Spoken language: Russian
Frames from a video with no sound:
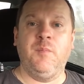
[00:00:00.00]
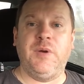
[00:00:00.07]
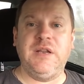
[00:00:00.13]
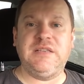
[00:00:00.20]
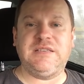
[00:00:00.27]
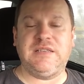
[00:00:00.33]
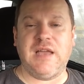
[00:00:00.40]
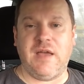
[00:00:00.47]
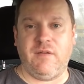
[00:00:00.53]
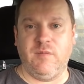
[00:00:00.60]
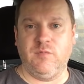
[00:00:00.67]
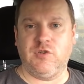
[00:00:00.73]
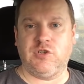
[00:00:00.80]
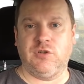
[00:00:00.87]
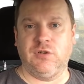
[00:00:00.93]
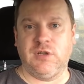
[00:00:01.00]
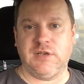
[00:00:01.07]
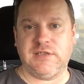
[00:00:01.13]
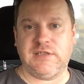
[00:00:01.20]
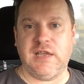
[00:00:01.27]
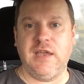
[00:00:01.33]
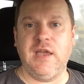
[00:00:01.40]
Представим, что
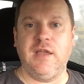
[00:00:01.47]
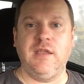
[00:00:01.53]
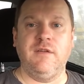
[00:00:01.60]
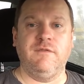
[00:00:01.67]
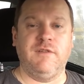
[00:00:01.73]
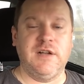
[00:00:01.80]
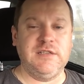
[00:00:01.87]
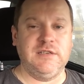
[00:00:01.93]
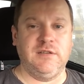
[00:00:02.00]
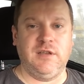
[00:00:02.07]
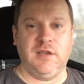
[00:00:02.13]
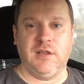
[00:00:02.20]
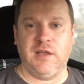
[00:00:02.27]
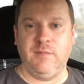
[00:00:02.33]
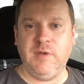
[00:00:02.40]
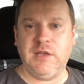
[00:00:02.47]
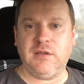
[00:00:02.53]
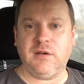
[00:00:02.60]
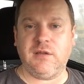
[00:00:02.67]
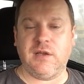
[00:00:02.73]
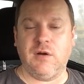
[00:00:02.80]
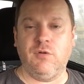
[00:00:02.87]
на расстоянии в 1
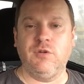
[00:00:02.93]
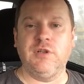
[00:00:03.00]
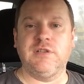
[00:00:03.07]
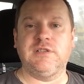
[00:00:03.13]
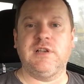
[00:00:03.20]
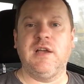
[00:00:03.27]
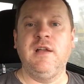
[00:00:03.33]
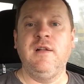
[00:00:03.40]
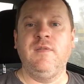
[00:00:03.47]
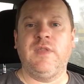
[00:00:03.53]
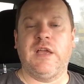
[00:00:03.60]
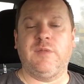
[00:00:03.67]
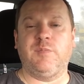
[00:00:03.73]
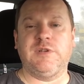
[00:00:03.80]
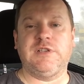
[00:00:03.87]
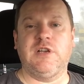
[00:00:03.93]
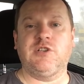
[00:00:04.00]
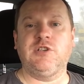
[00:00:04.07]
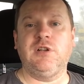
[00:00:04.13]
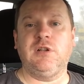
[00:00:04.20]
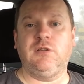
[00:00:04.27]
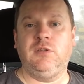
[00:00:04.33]
километр находится от
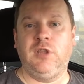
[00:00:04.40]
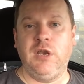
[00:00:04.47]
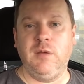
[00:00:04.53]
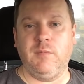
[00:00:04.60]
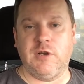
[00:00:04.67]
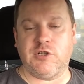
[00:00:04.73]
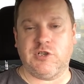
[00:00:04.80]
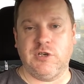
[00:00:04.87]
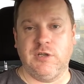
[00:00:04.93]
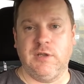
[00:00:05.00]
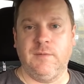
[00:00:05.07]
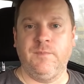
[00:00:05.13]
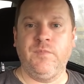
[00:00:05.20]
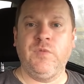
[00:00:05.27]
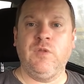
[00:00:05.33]
пассажира три машины.